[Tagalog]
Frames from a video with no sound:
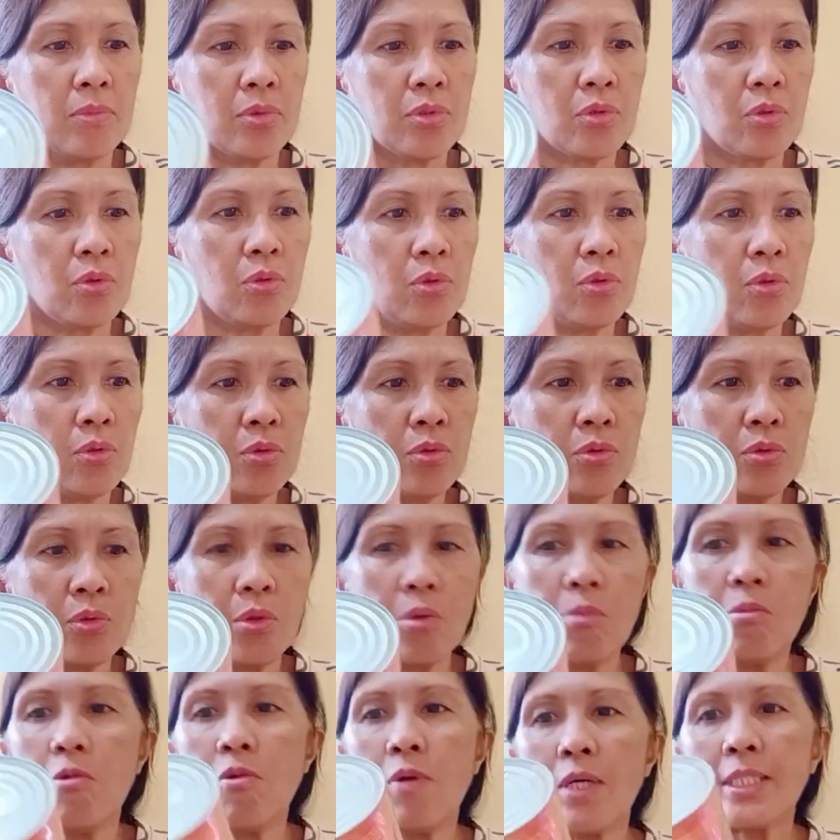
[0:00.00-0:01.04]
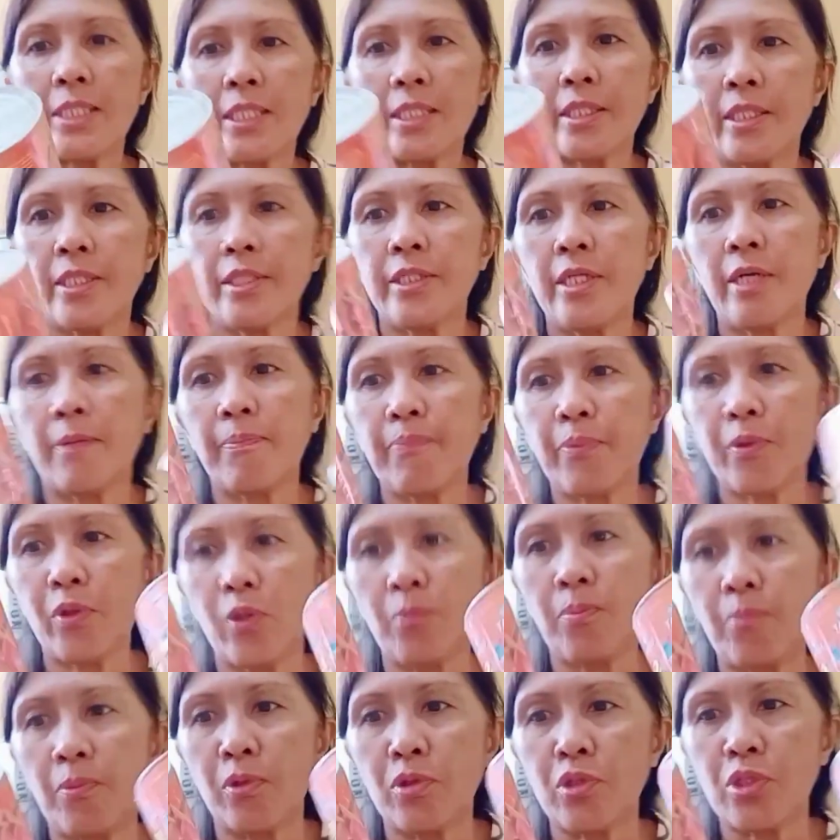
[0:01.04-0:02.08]
So, kumuha si Jed ng
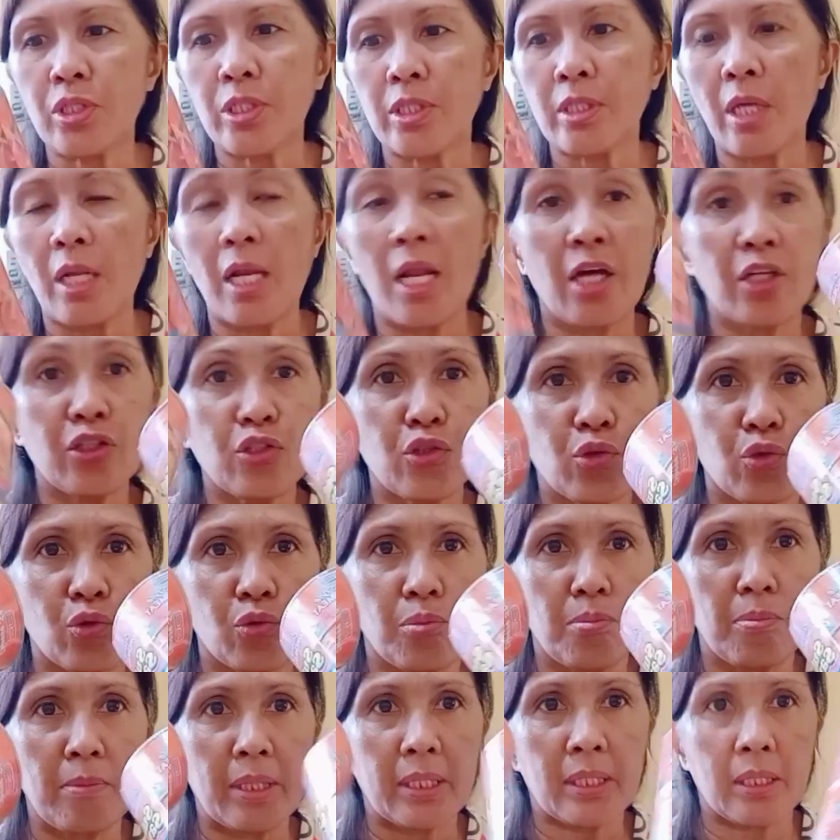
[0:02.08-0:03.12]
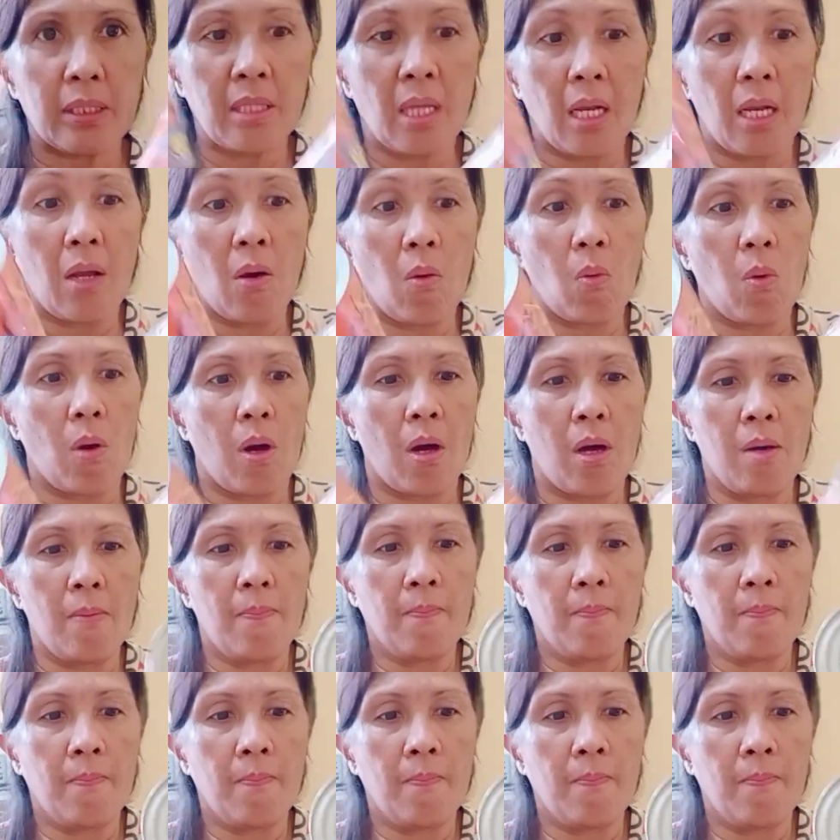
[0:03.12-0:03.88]
Pure Foods na luncheonette, dalawa.